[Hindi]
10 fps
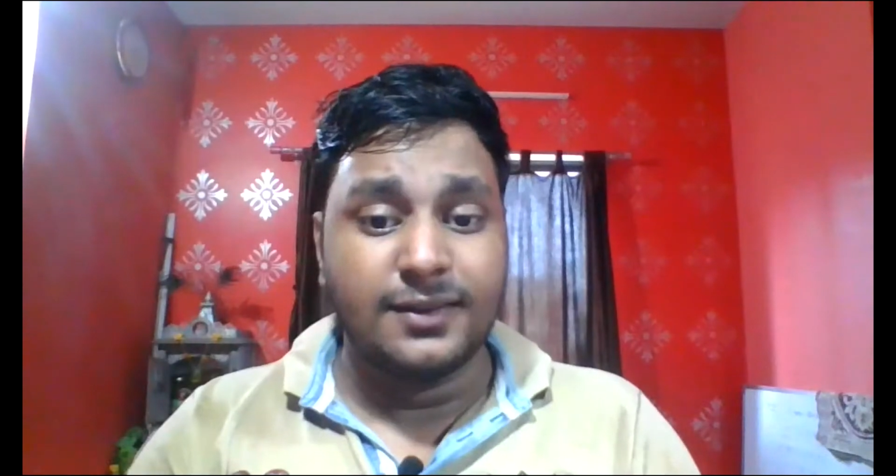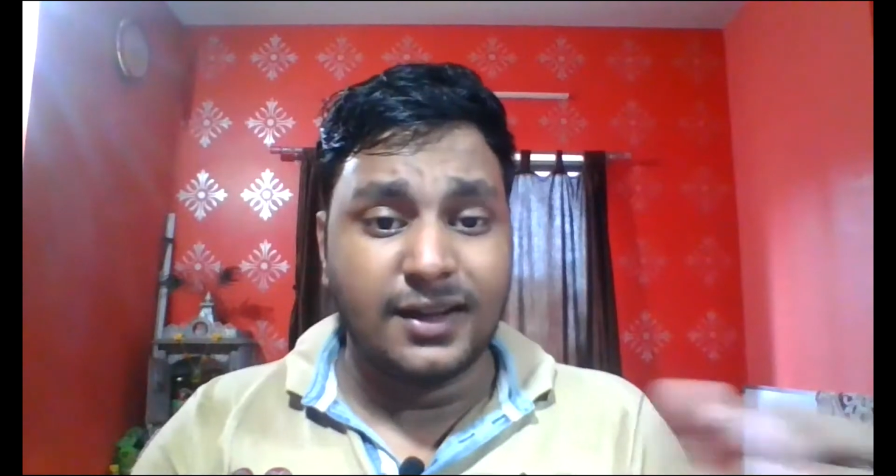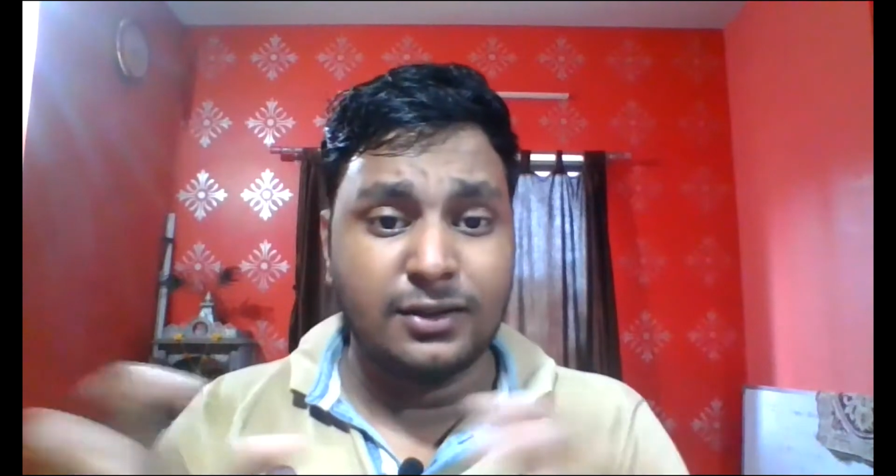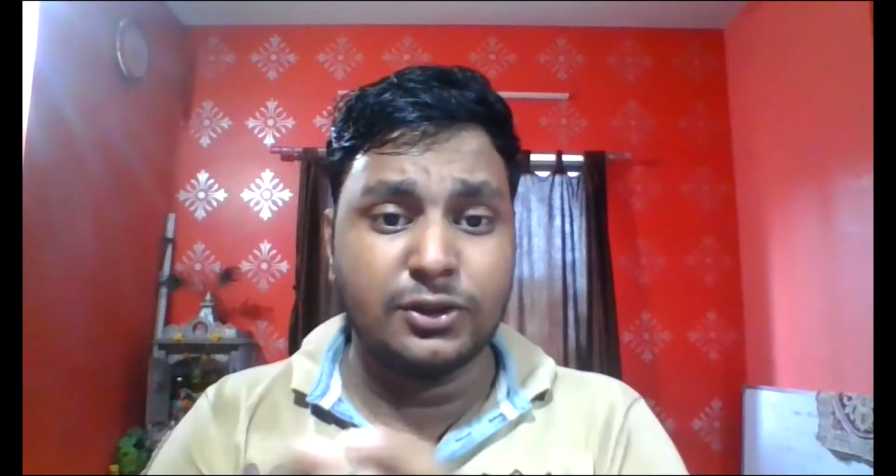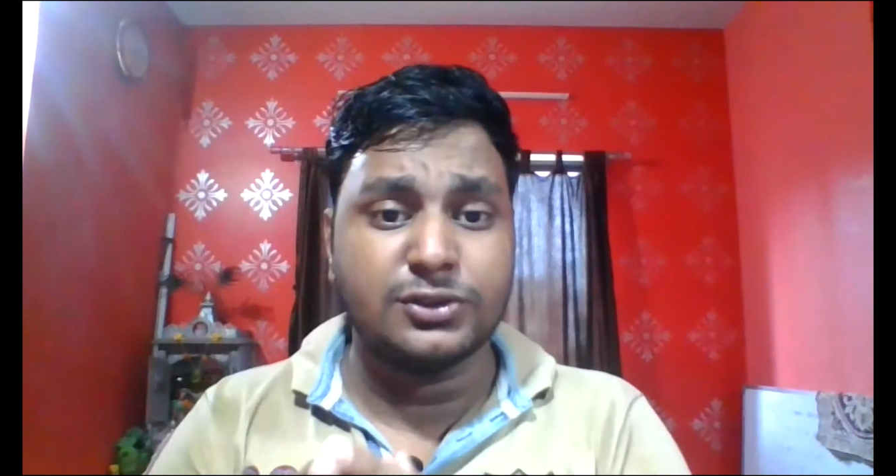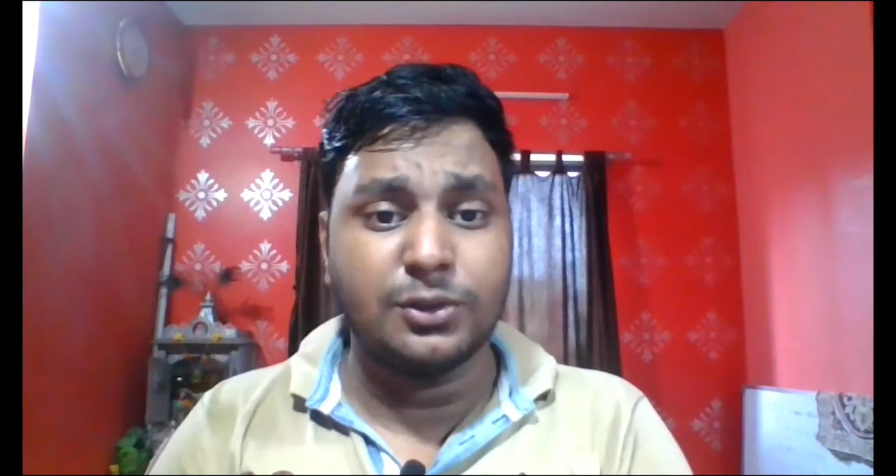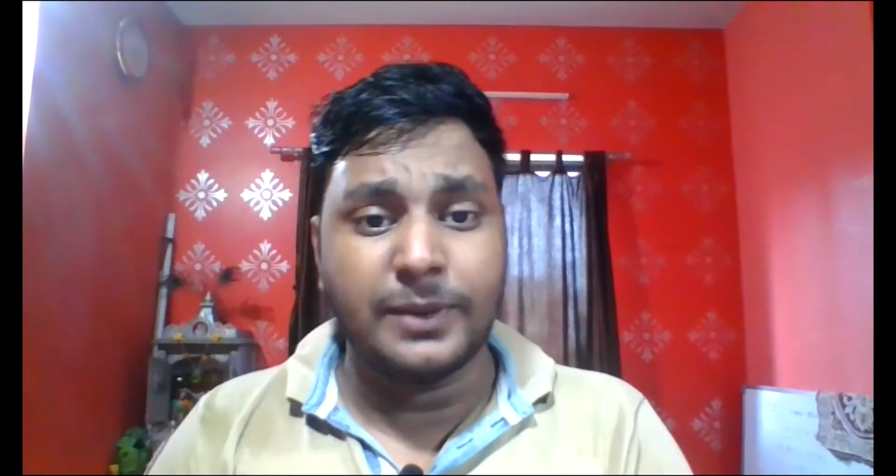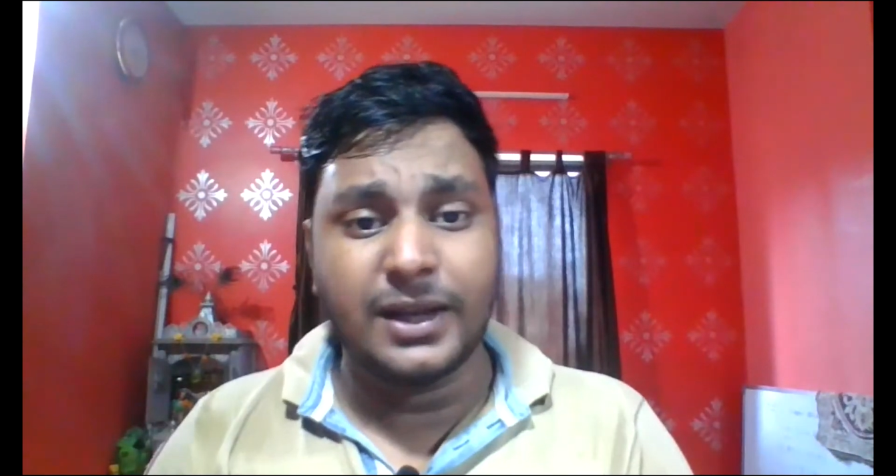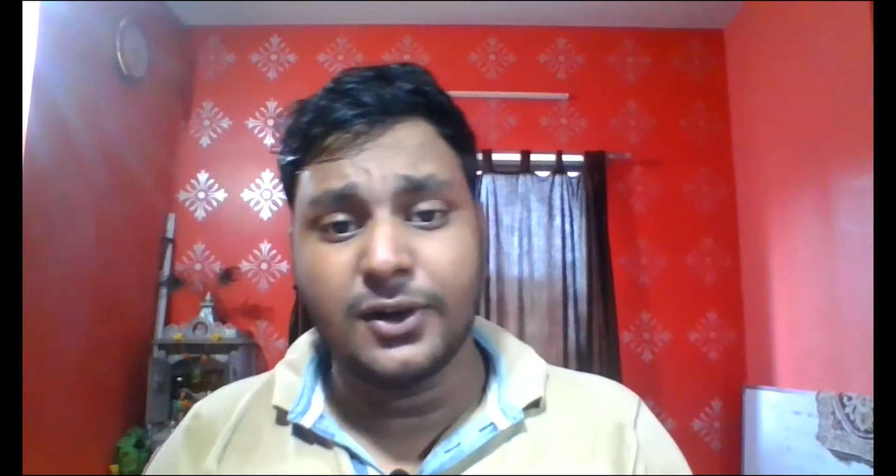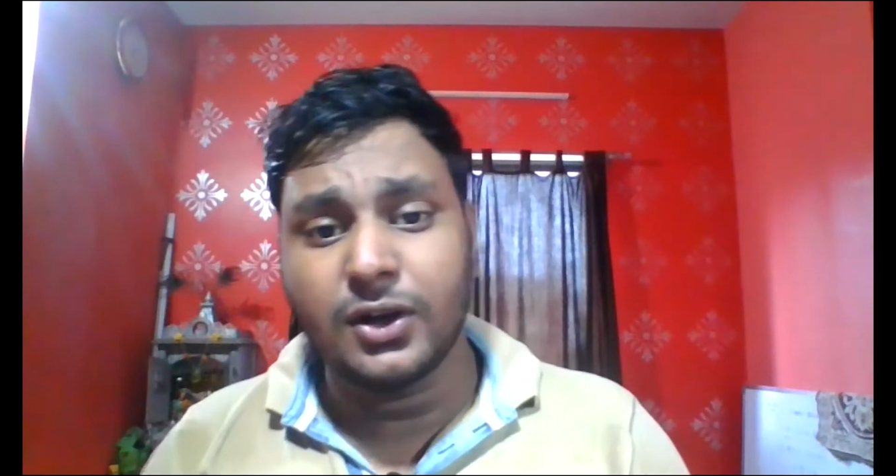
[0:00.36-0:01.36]
हेलो दोस्तों
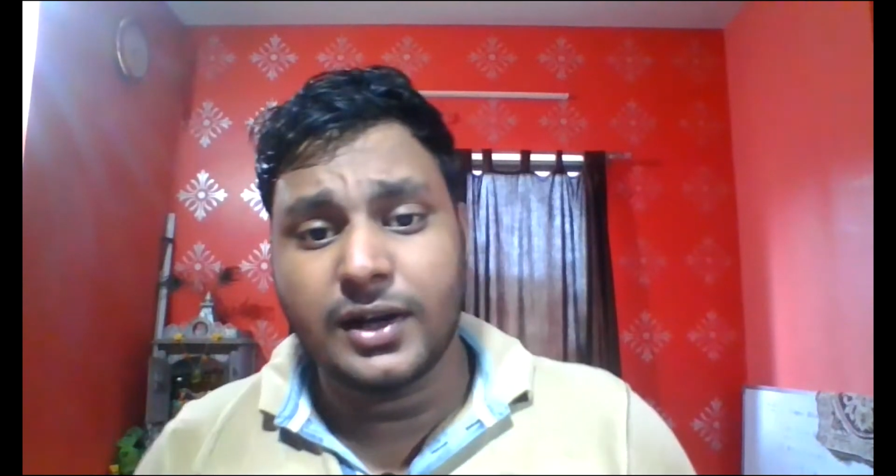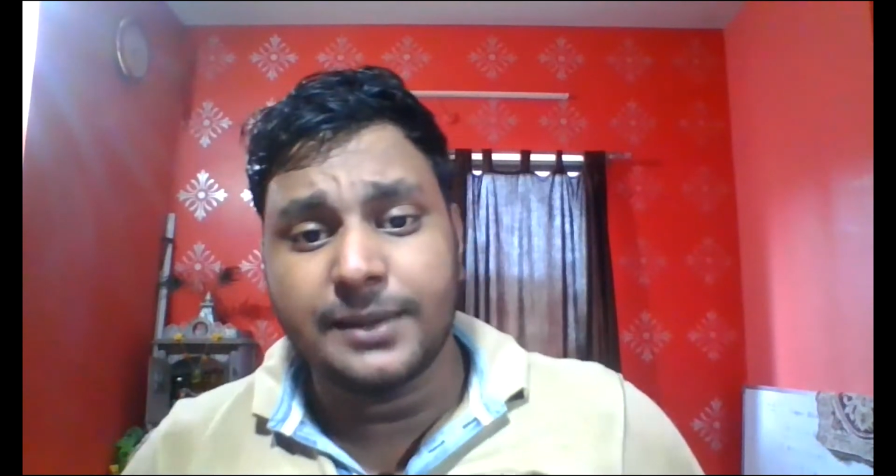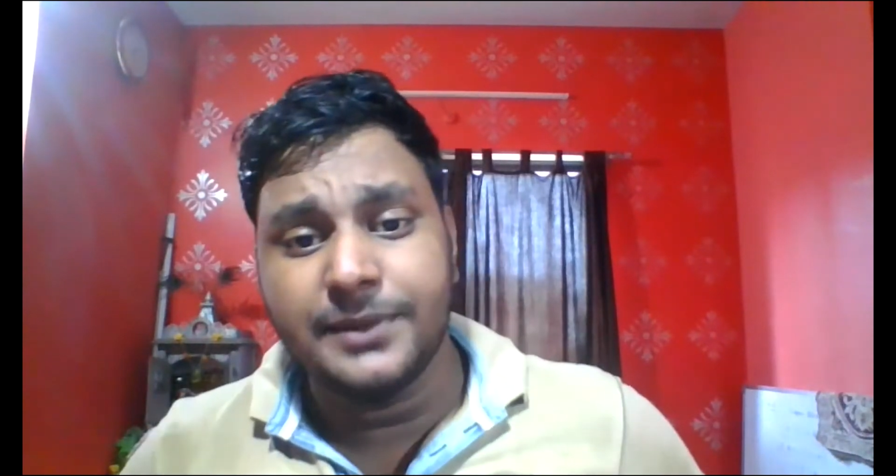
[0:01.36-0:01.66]
मैं गौरव और आप